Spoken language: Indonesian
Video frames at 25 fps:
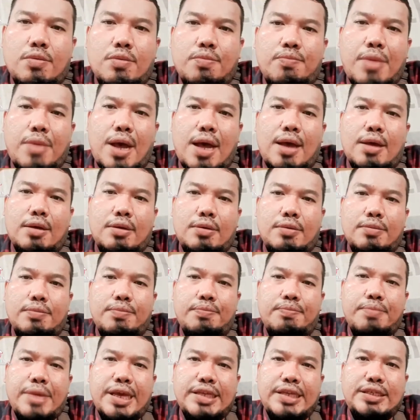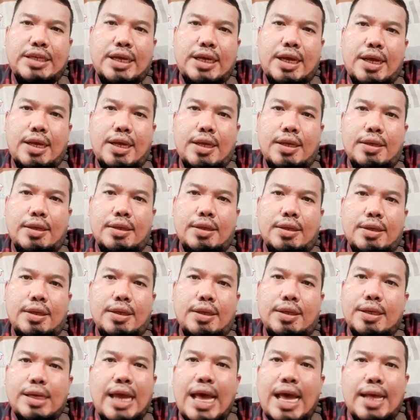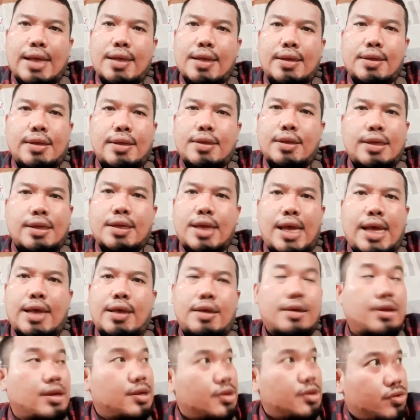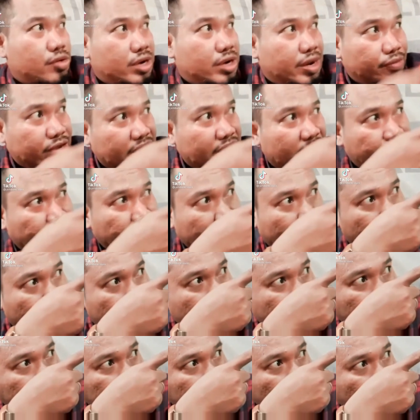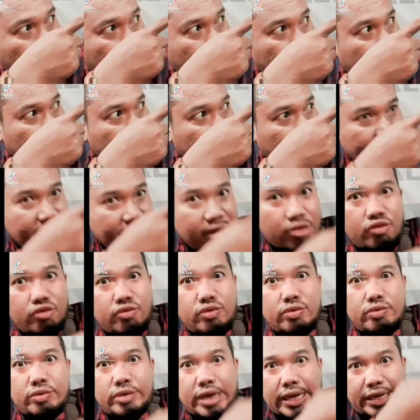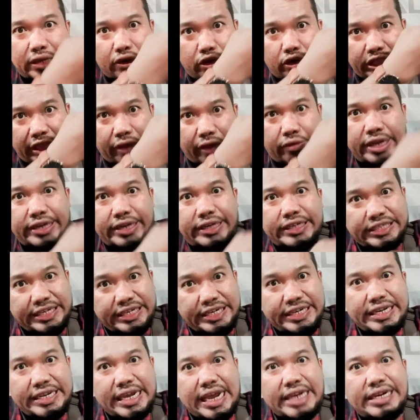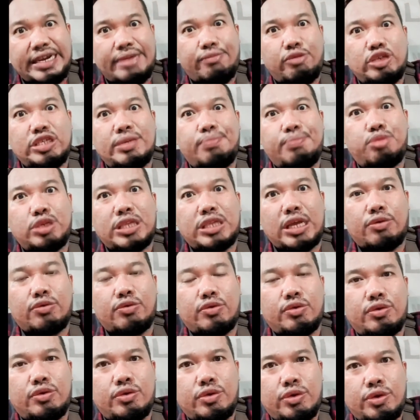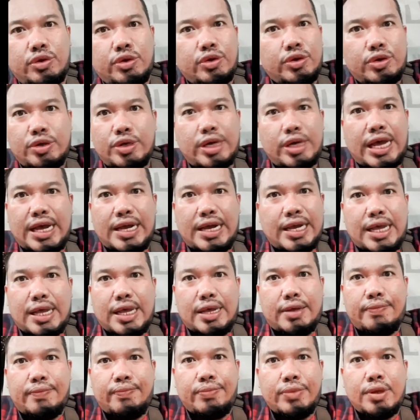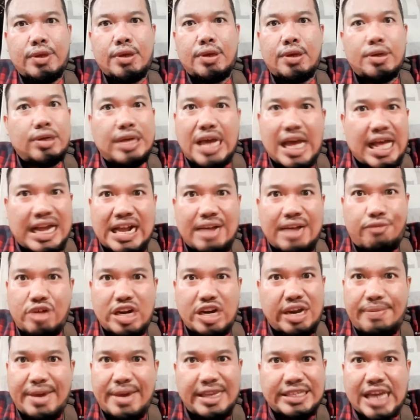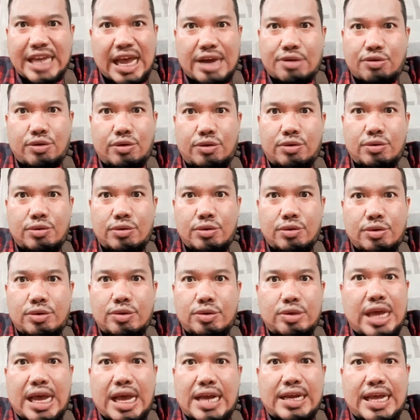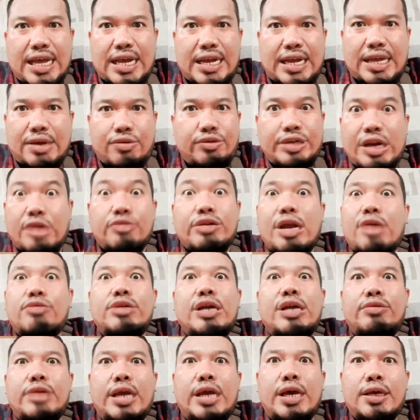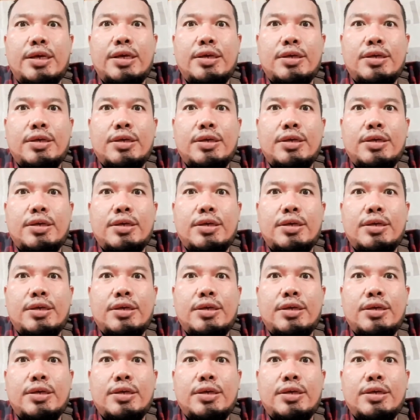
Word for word: Bang, becak? Enggak, enggak. Udah mau nyampe kok deket aku. Ini lagi aku lagi OTW ke sini, ada yang mau jemput aku. Enggak, enggak. Enggak, enggak mau beca aku. Enggak, enggak, enggak. Udah, udah, udah, udah.